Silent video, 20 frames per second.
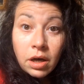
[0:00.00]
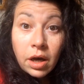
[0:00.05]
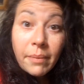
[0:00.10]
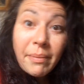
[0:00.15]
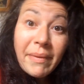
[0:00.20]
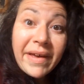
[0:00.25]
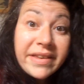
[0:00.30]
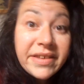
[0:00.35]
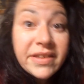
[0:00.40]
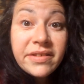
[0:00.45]
Ah
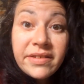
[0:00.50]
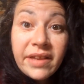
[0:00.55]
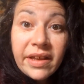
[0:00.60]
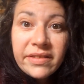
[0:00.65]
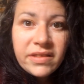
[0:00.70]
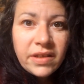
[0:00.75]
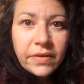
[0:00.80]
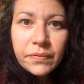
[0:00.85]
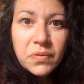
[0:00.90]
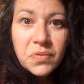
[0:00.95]
bah, quitte à
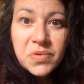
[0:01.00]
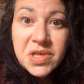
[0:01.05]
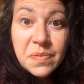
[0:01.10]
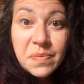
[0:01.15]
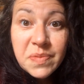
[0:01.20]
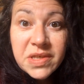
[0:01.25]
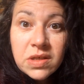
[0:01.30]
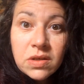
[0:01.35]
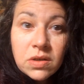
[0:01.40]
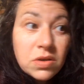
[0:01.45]
te défoncer
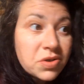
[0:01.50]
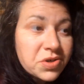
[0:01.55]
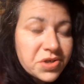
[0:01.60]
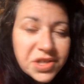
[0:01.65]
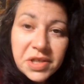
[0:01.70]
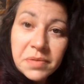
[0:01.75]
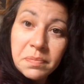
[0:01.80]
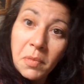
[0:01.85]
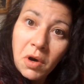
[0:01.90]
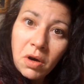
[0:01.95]

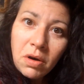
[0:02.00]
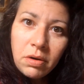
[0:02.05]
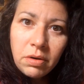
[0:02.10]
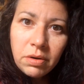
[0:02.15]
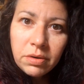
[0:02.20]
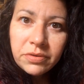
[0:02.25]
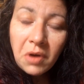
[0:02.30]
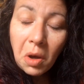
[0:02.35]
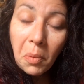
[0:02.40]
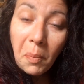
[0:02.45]
psychologiquement,
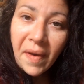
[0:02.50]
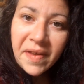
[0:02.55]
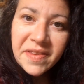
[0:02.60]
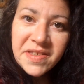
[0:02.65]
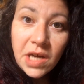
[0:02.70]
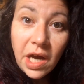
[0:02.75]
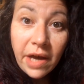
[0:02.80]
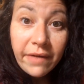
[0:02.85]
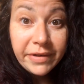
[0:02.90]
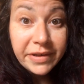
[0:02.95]
autant
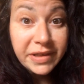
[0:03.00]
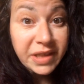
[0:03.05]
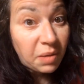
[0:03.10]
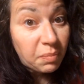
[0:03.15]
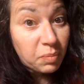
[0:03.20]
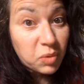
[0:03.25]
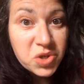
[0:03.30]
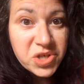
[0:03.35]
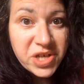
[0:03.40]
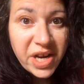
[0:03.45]
repartir avec un
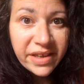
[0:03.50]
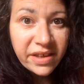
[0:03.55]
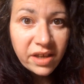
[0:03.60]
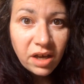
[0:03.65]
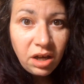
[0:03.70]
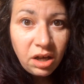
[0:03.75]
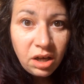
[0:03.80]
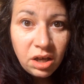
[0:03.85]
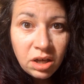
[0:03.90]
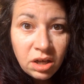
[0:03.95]
beau chèque,
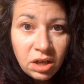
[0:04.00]
hein